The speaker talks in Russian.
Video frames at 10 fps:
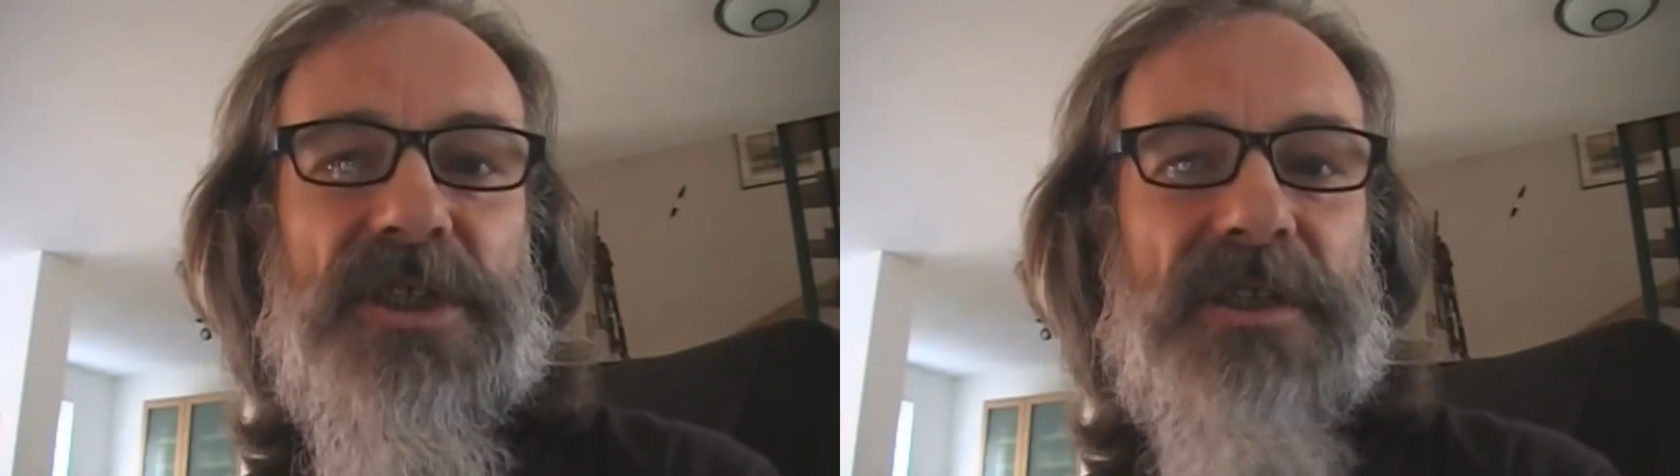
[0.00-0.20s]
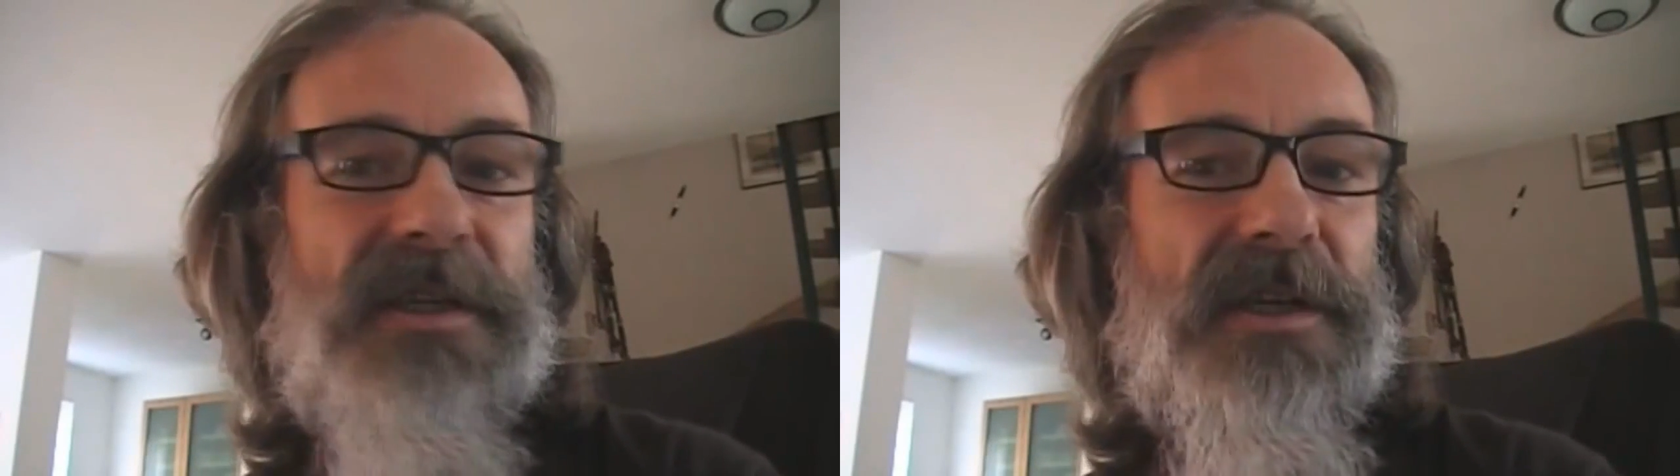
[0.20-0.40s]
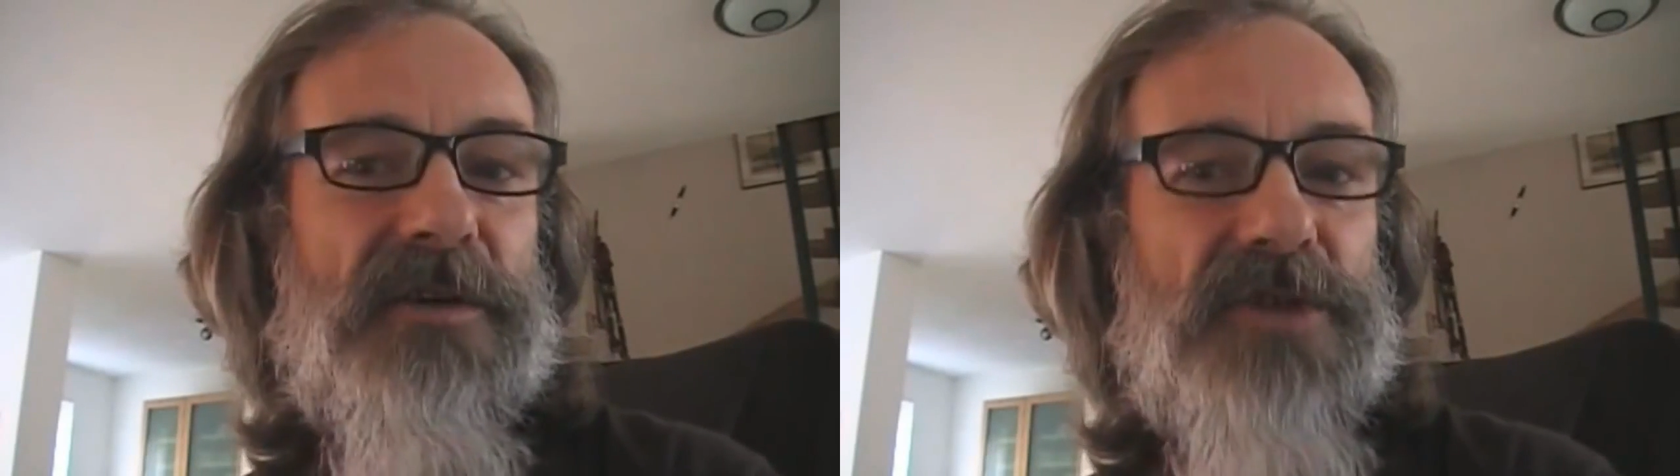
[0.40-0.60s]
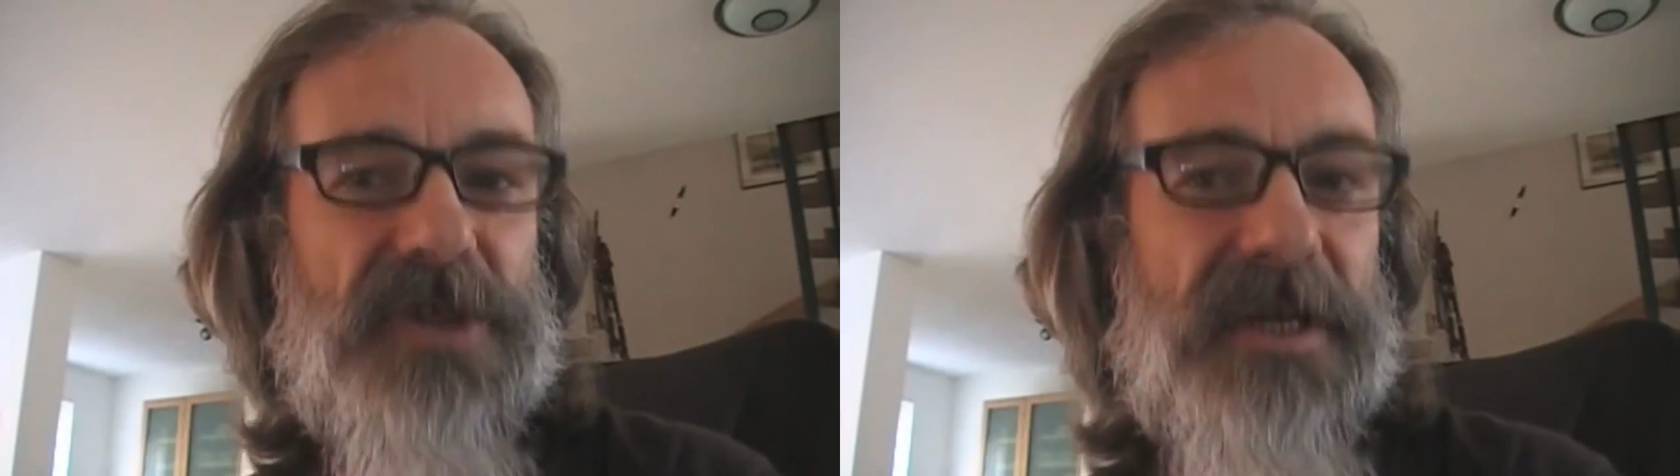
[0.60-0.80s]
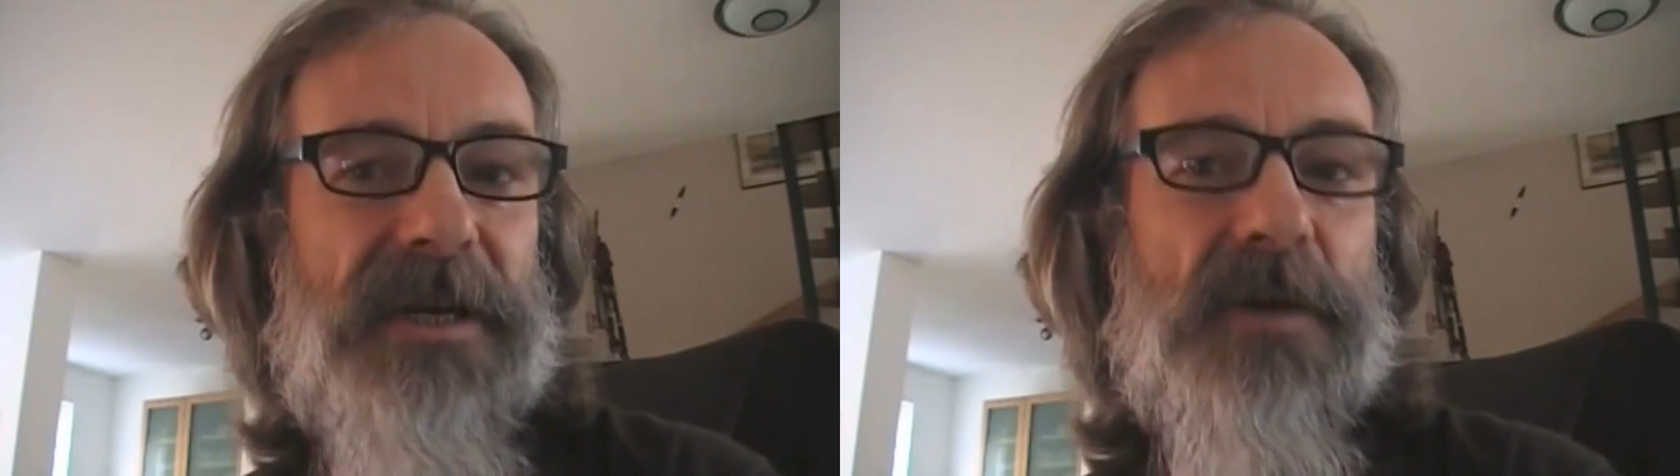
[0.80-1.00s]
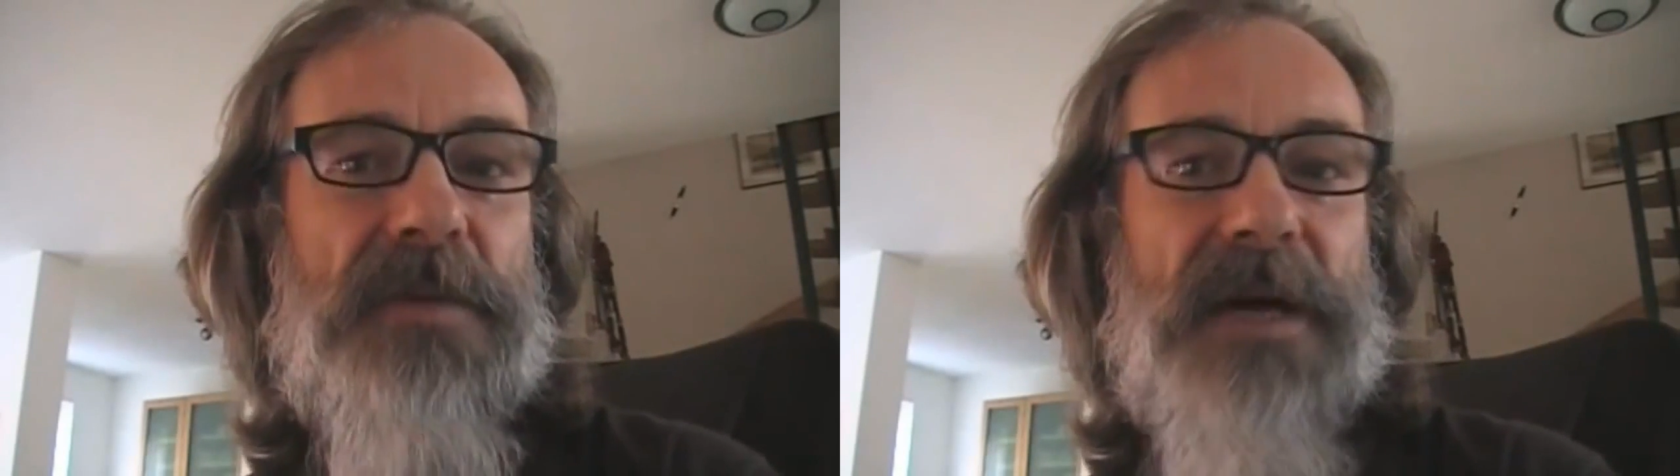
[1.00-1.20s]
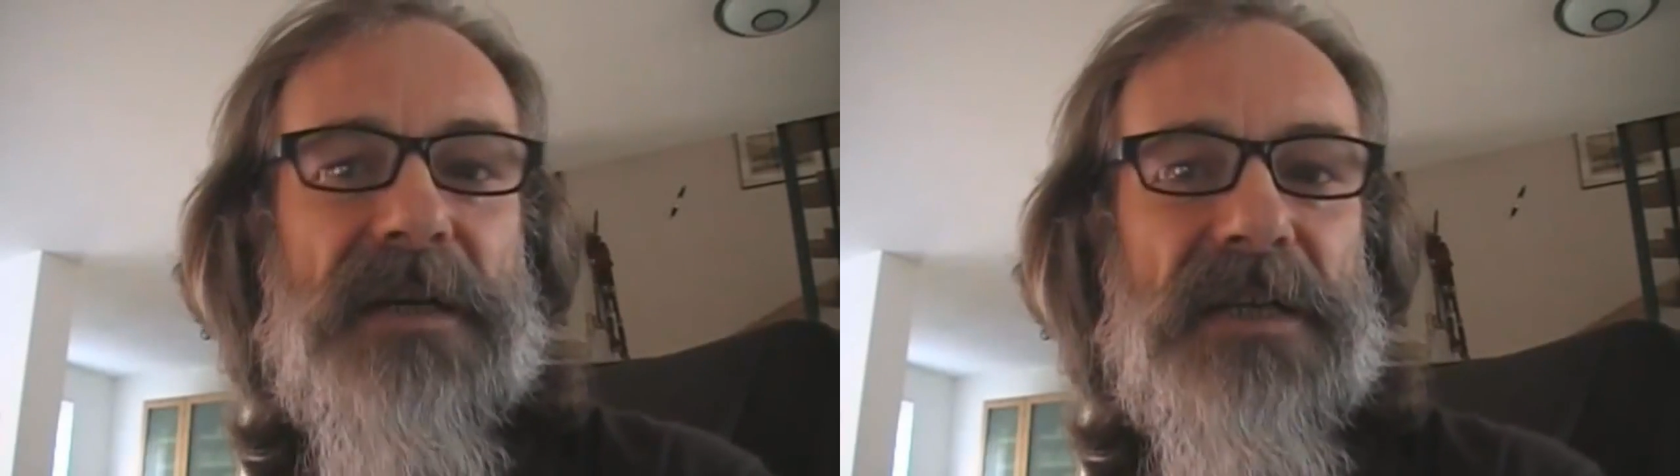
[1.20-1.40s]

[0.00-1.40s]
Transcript: и снежных барсов.